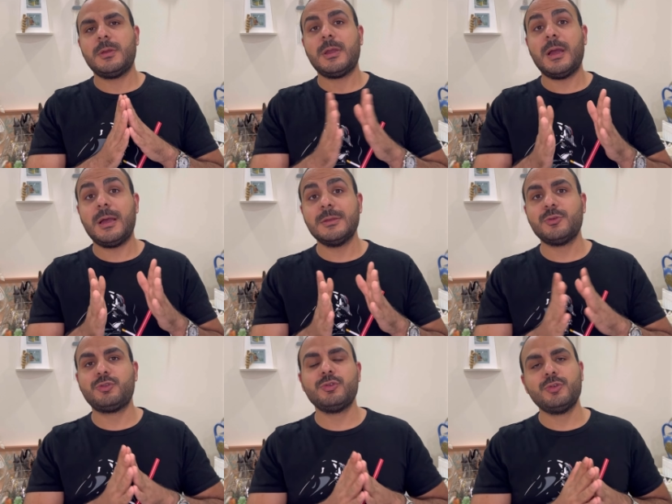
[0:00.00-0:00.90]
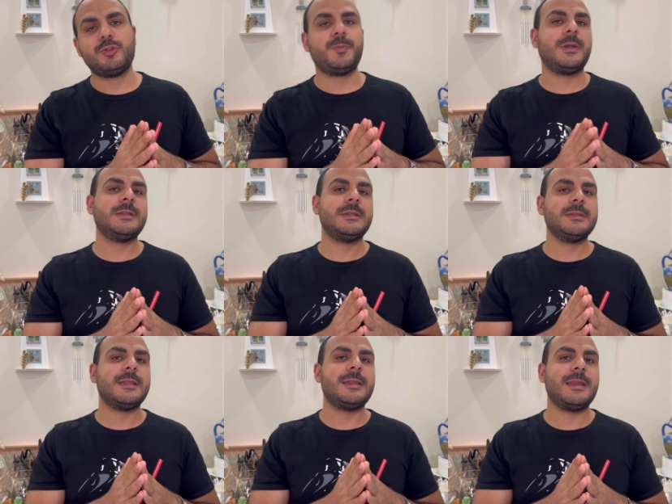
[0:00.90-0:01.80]
Kaan Dursun YouTube
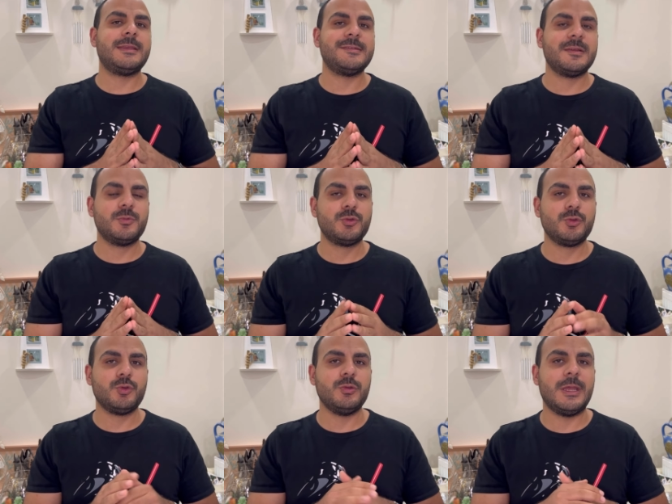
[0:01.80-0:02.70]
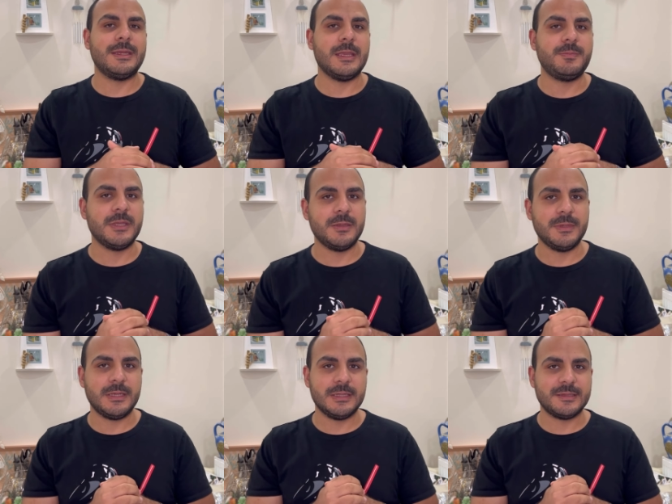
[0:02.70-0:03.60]
kanalından herkese mutlu günler. Yepyeni
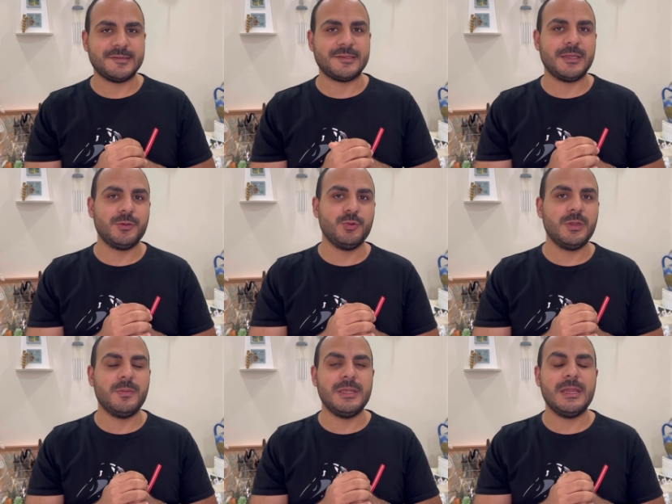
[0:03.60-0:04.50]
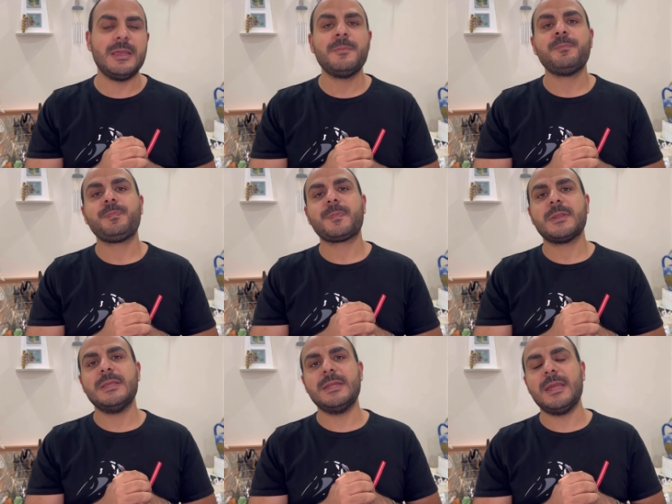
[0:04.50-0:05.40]
bir Galatasaray gündemiyle
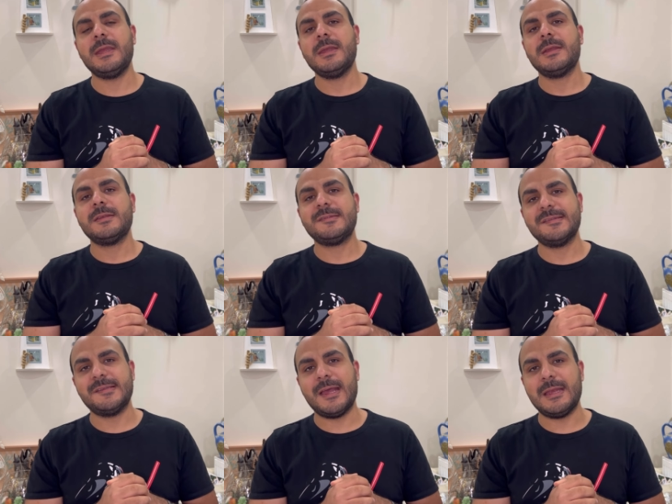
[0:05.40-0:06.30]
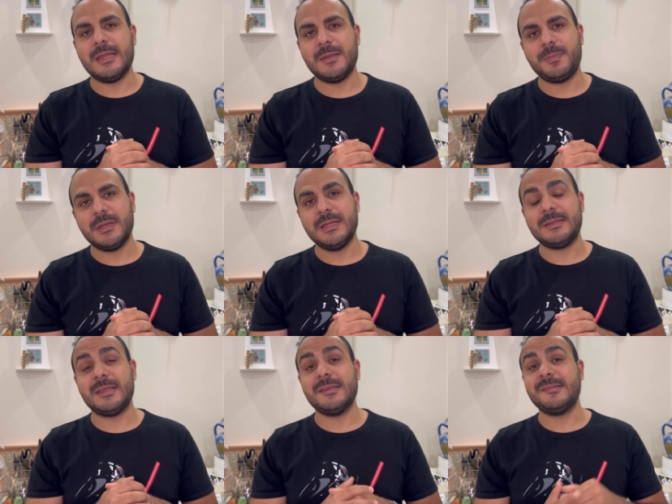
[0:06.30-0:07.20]
yine sizlerle
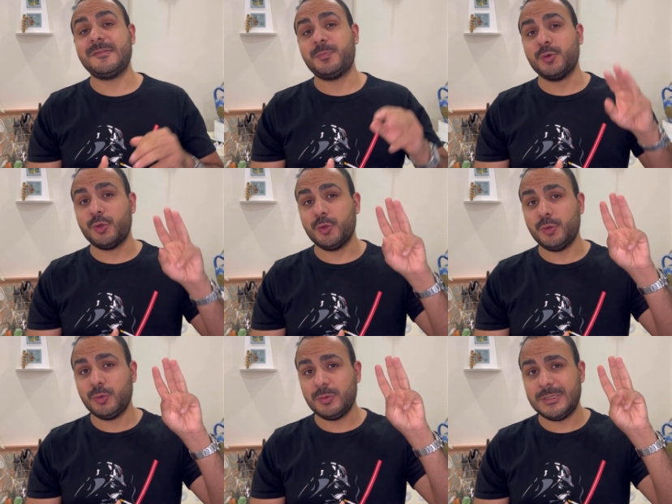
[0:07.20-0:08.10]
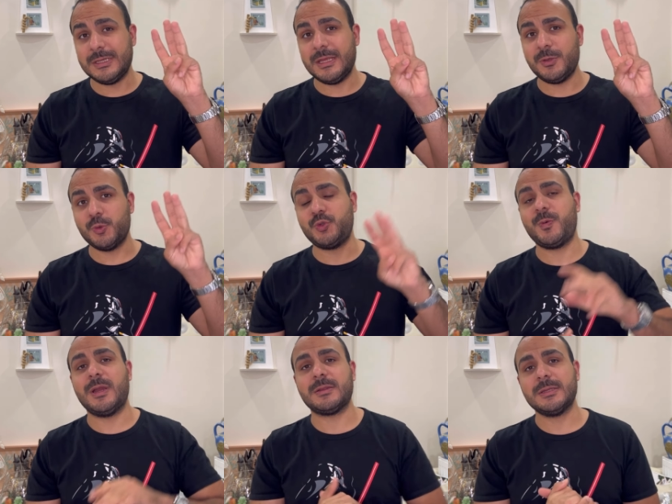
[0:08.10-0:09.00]
birlikteyiz. Bugün yine 3
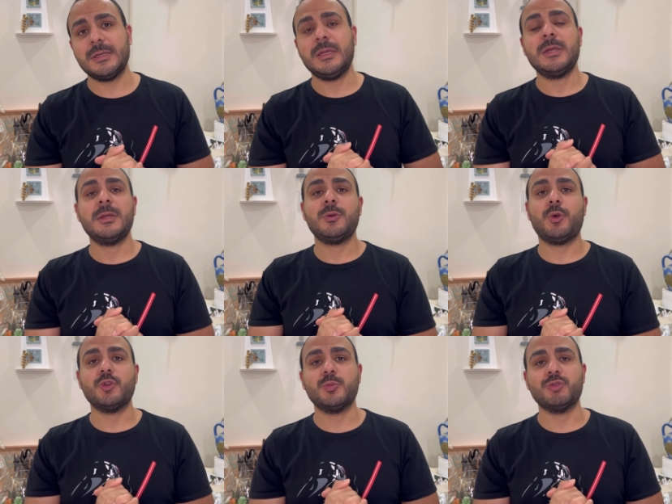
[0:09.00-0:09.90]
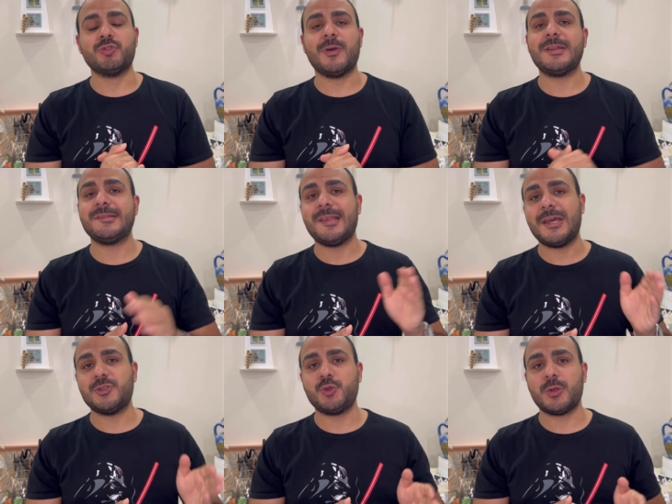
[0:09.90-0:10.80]
farklı konumuz var.
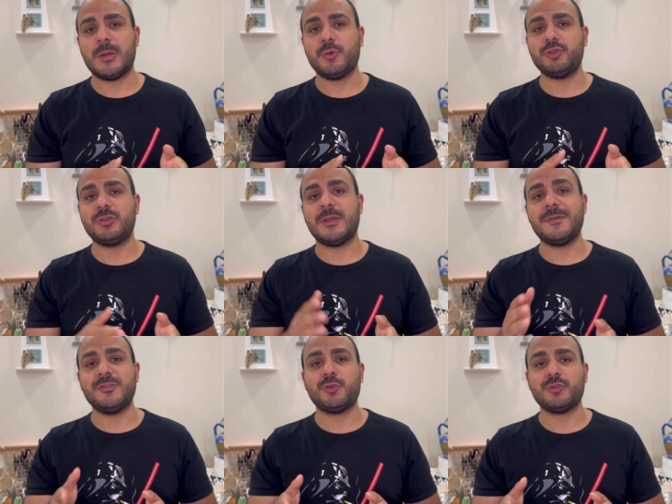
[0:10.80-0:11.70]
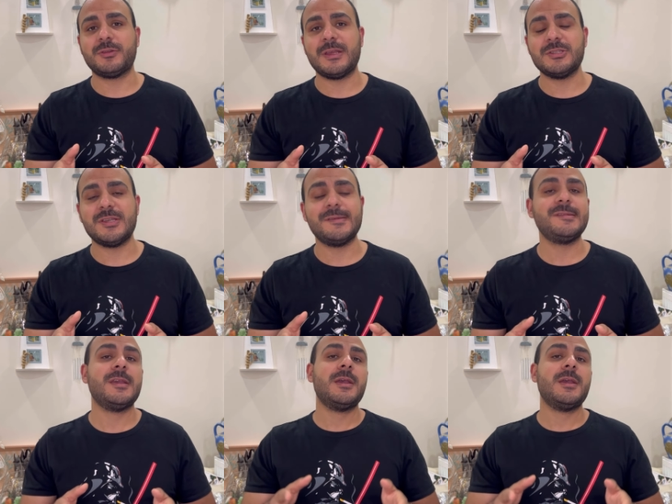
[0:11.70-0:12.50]
Sergio Ramos, Davinson Sanchez